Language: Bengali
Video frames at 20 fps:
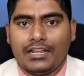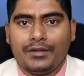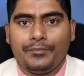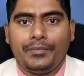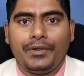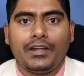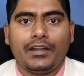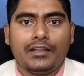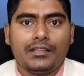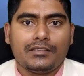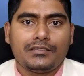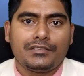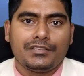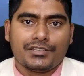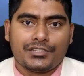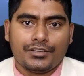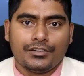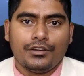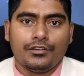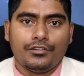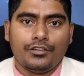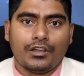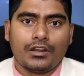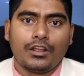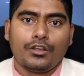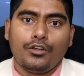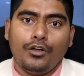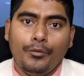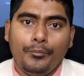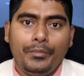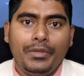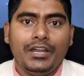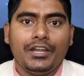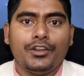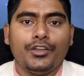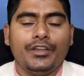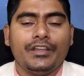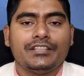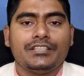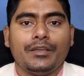সেকেন্ড পার্ট রেজিস্ট্রেশন করা
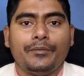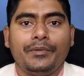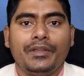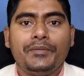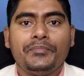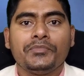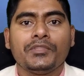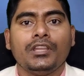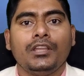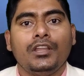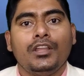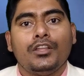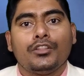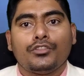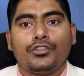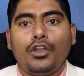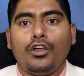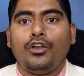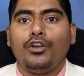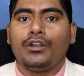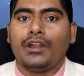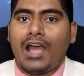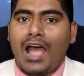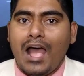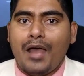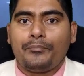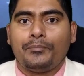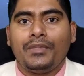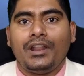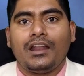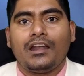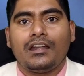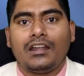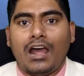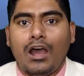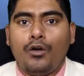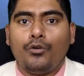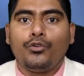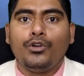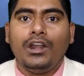কমপ্লিট হয়ে যাবে তখন আপনার
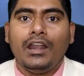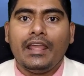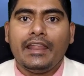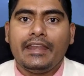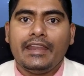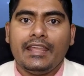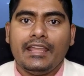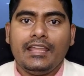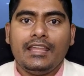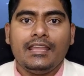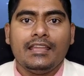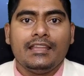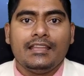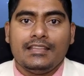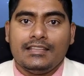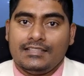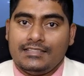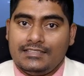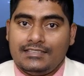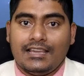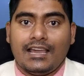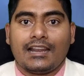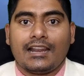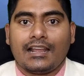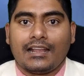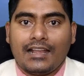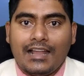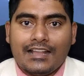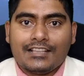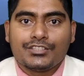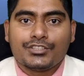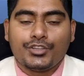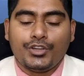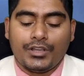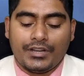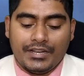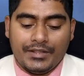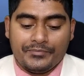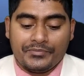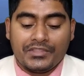ডাউনলাইনে যারা কাজ
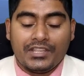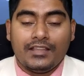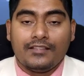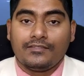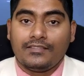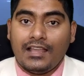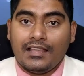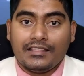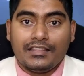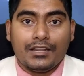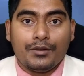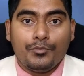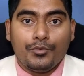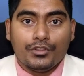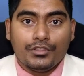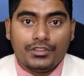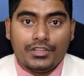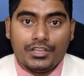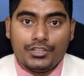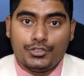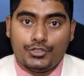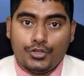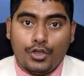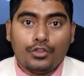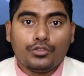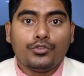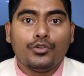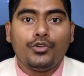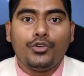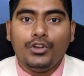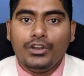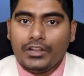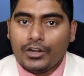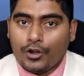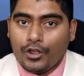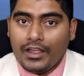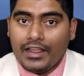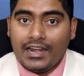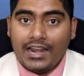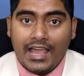করে তাদের মধ্যে যতগুলি
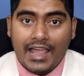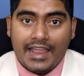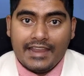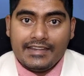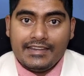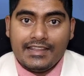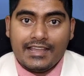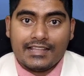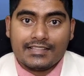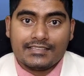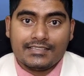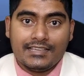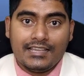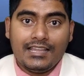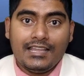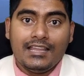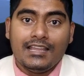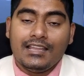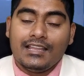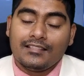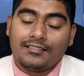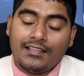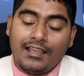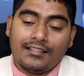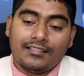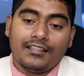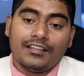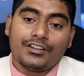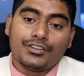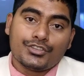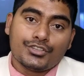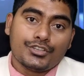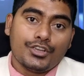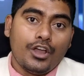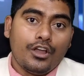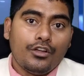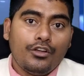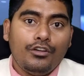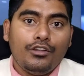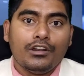রয়্যাল আইডি আছে তাদের
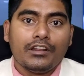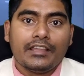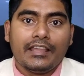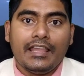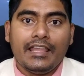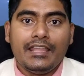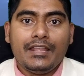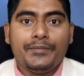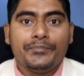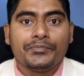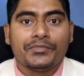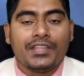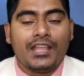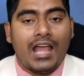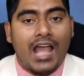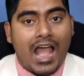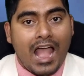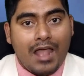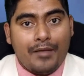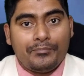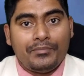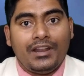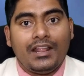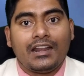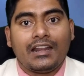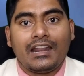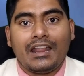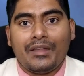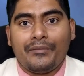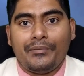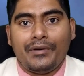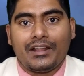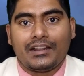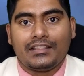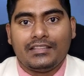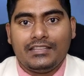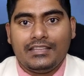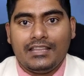সকলকেই আপনার রেফার